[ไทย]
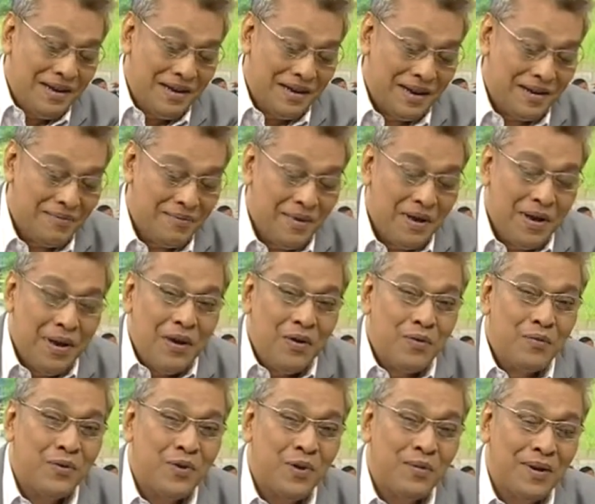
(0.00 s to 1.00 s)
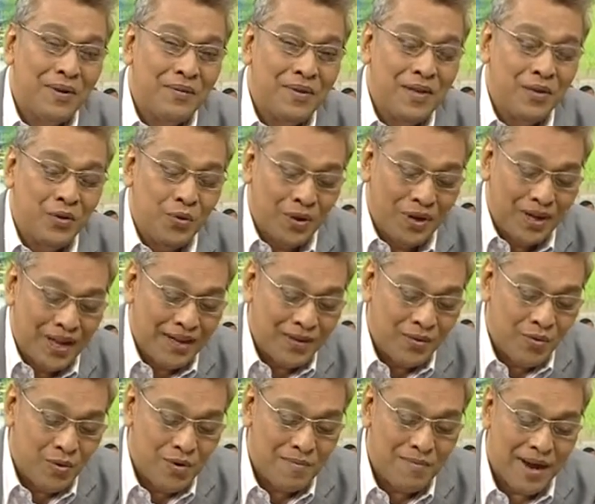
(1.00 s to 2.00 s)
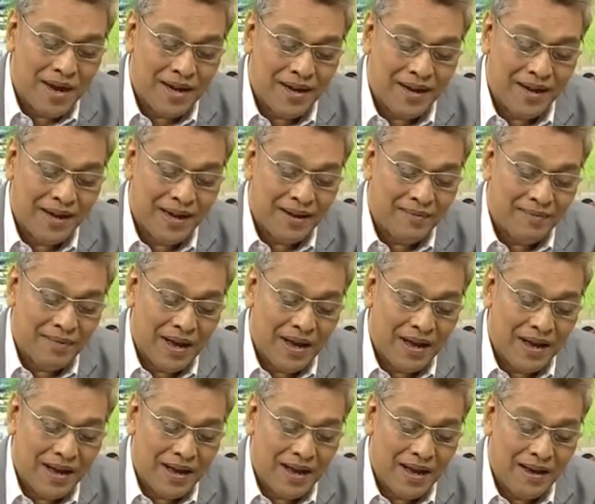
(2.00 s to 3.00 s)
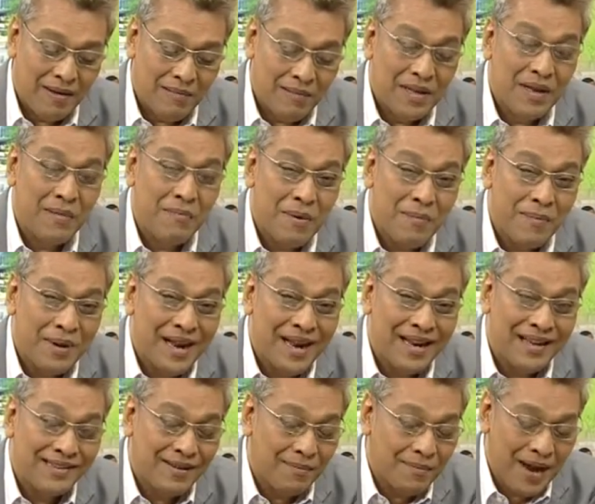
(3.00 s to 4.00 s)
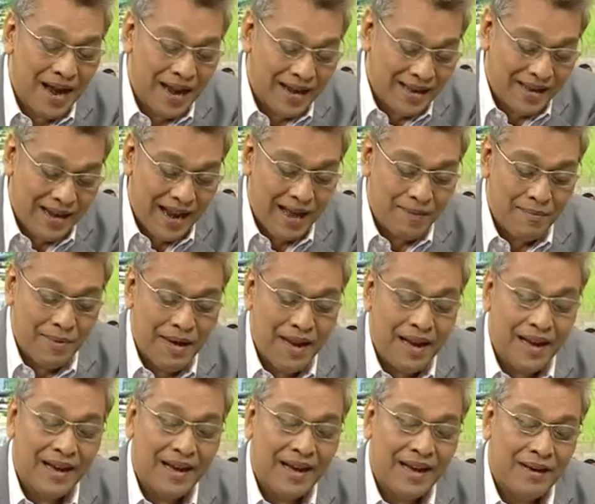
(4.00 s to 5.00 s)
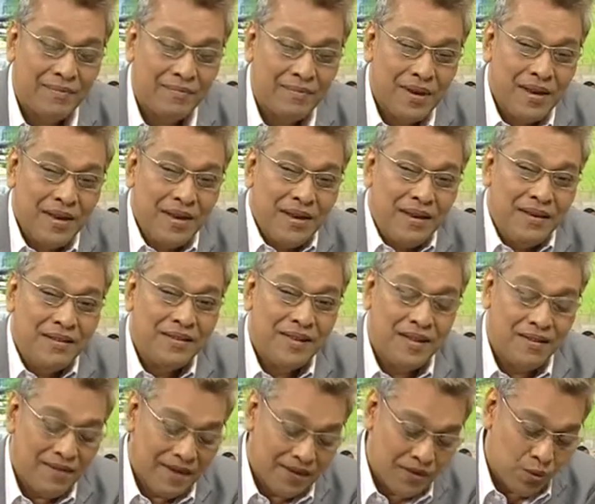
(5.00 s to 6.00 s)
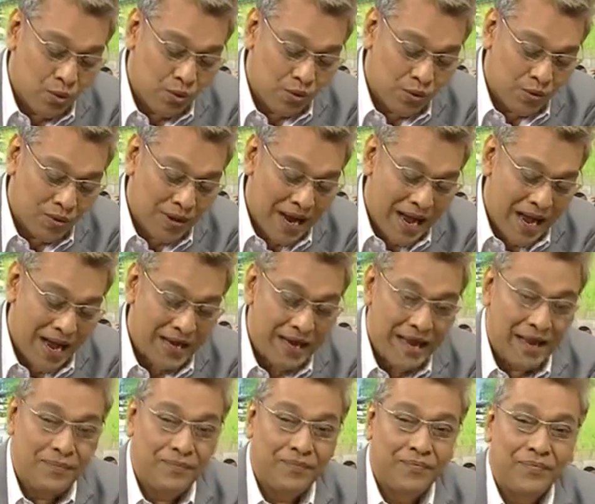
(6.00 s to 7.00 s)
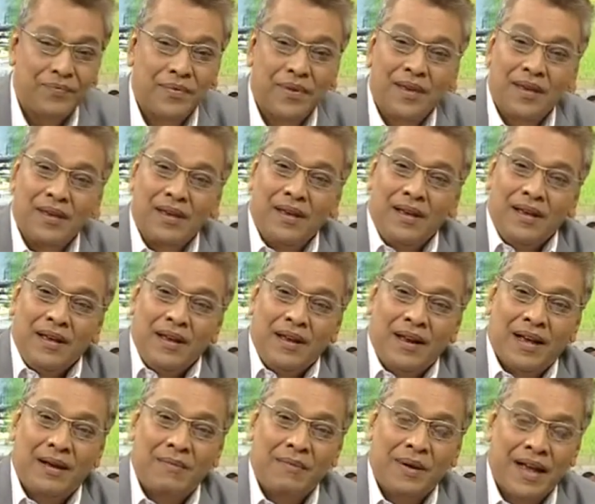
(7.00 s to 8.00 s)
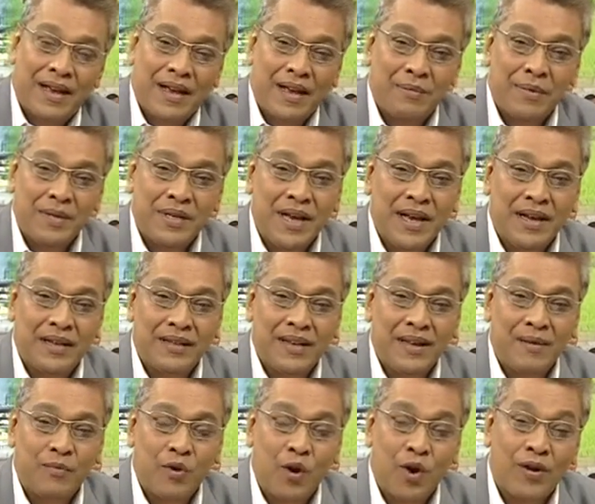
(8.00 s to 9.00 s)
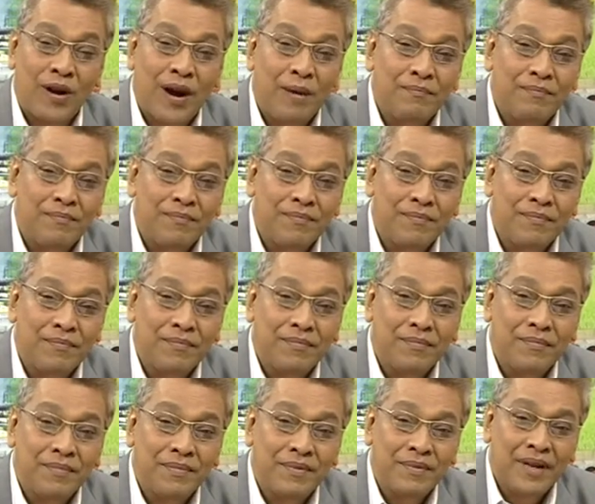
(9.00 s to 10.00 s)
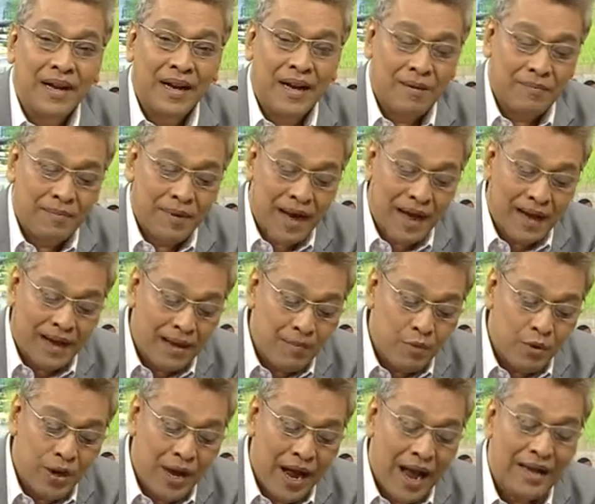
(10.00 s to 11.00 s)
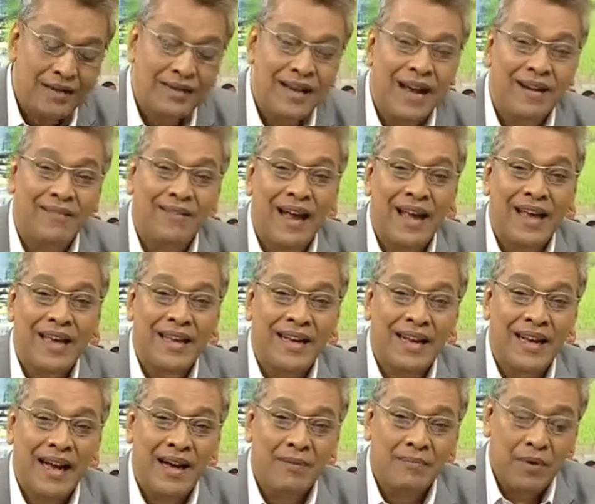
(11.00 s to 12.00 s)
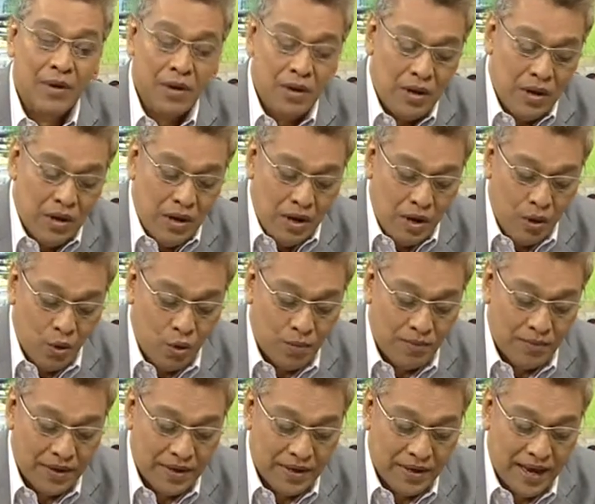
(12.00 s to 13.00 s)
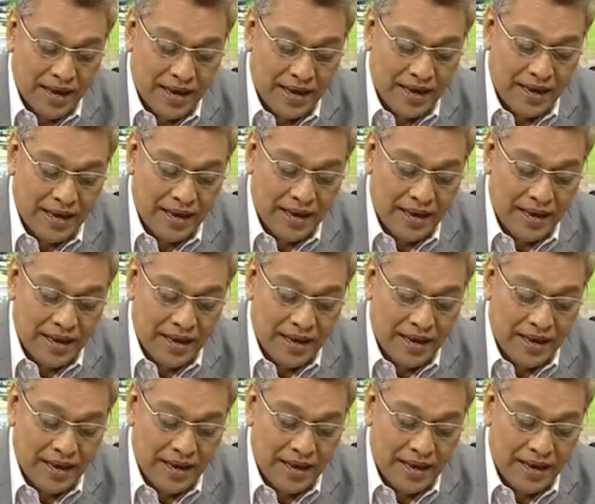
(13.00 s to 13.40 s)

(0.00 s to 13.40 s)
นะครับคุณผู้ชมครับที่ชวนท่านคุยมาเนี่ยนะครับมันยังมีประเด็นสำคัญอีกหลายประเด็นนะครับเช่นว่าช่วงสงกรานต์เนี่ยนะครับการทางพิเศษเตรียมรองรับนะครับการให้บริการอย่างไรนะครับรวมถึงไอ้